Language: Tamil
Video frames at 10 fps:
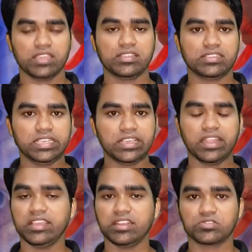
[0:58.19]
இந்த
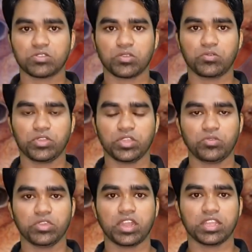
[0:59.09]
சிகேடி என்று சொல்லக்கூடிய
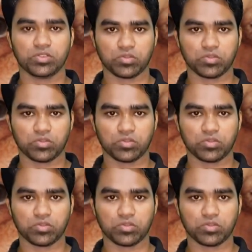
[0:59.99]
நோயானது